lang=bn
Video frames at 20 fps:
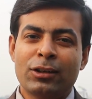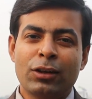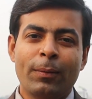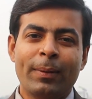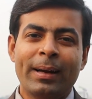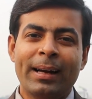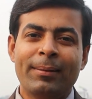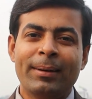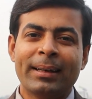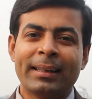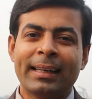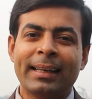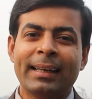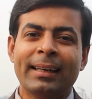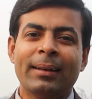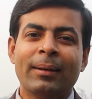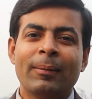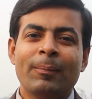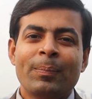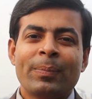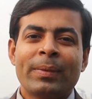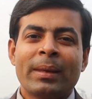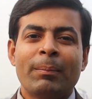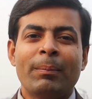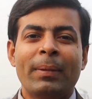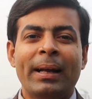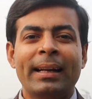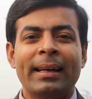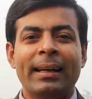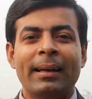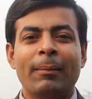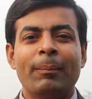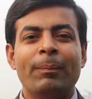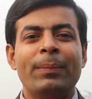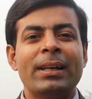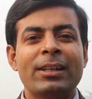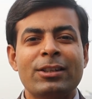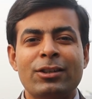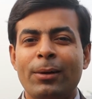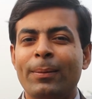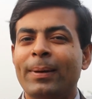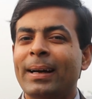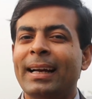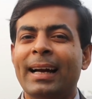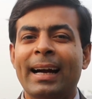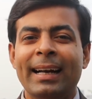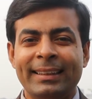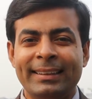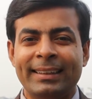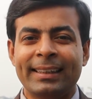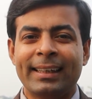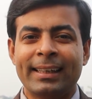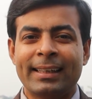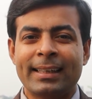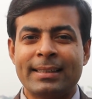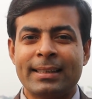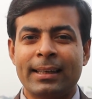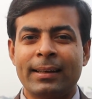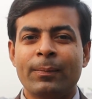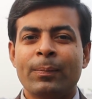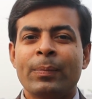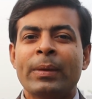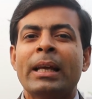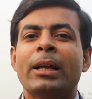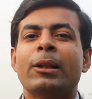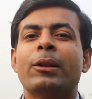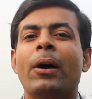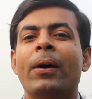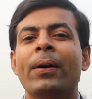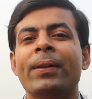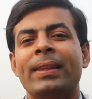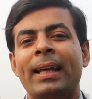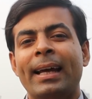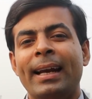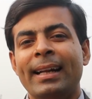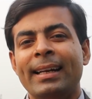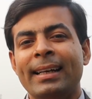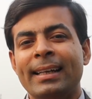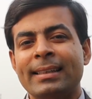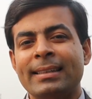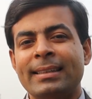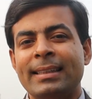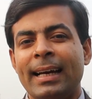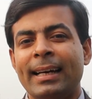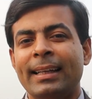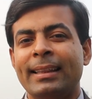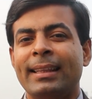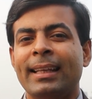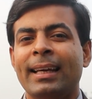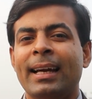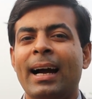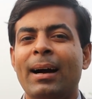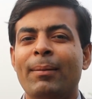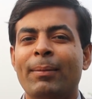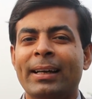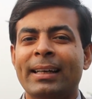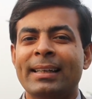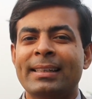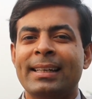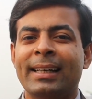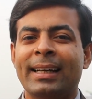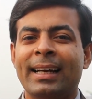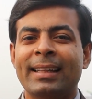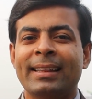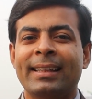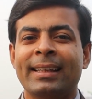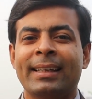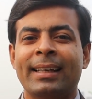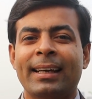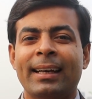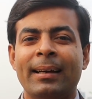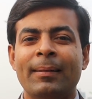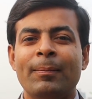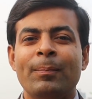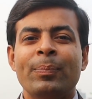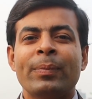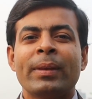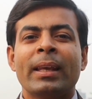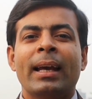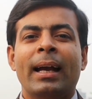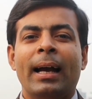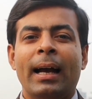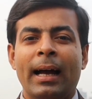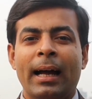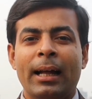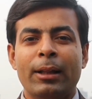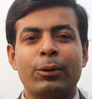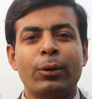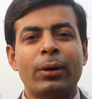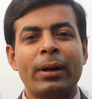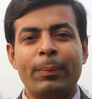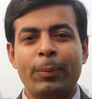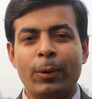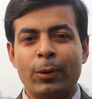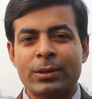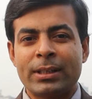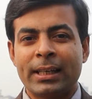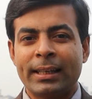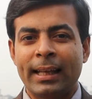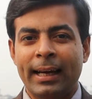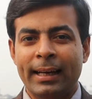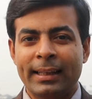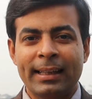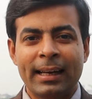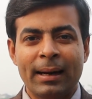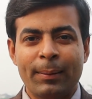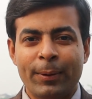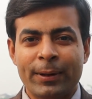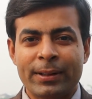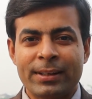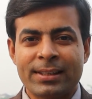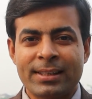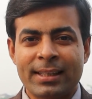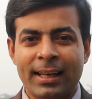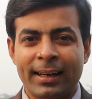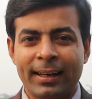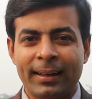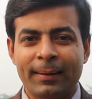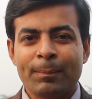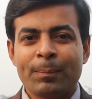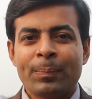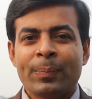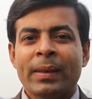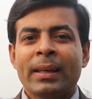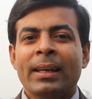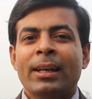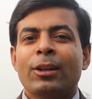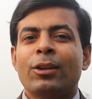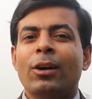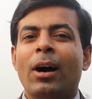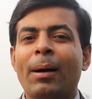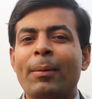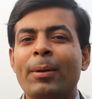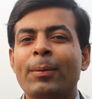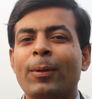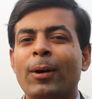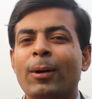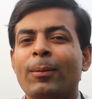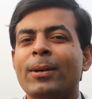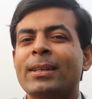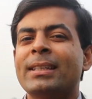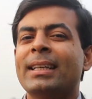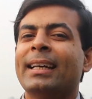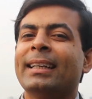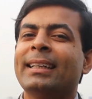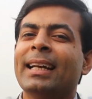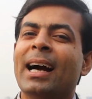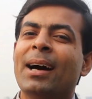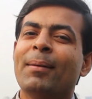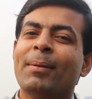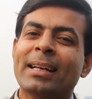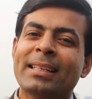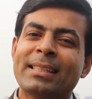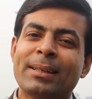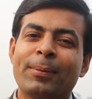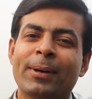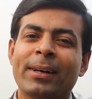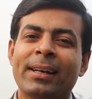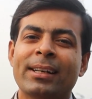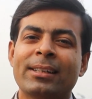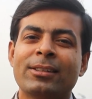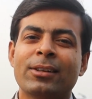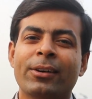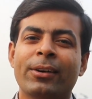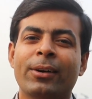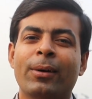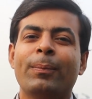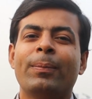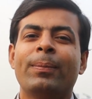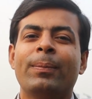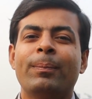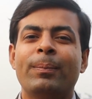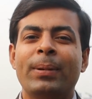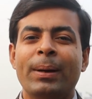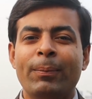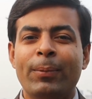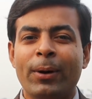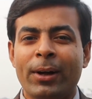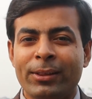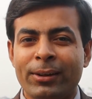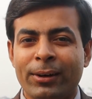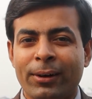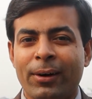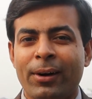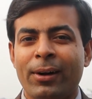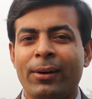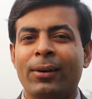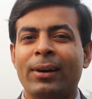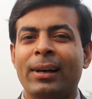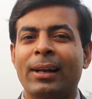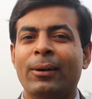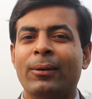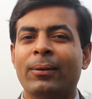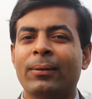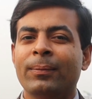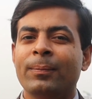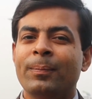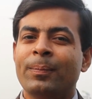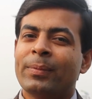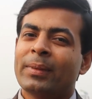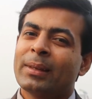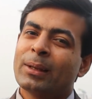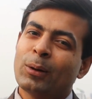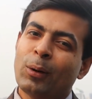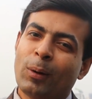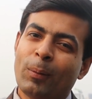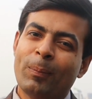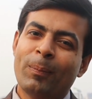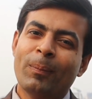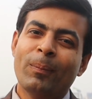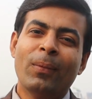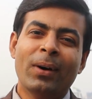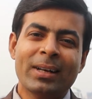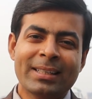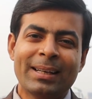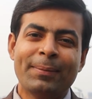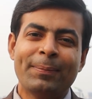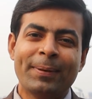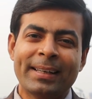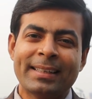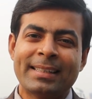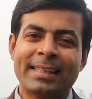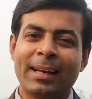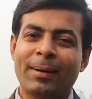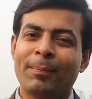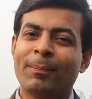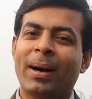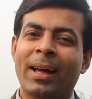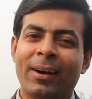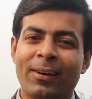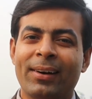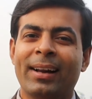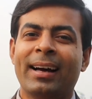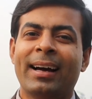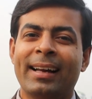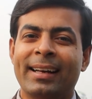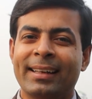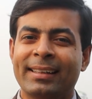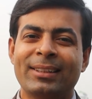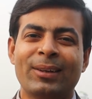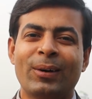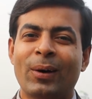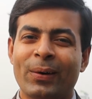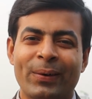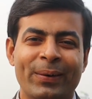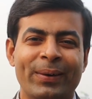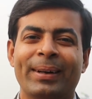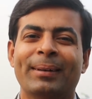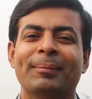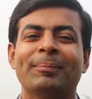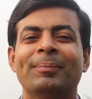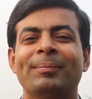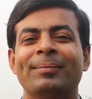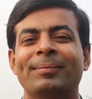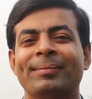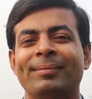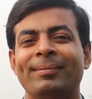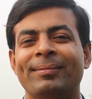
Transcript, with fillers: সবাই আমাকে মানে ভিড় জমায়ে আটকে রেখেছে তখন তারা নিজ দায়িত্বে আমাকে সেখান থেকে দূরে পৌঁছে দেয় নিরাপদ স্থানে তো আমি বলবো যে এটা আমার জীবনের জন্য বিব্রতকর হলেও খুব মজা পেয়েছিলাম ভালো লাগার একটি ঘটনা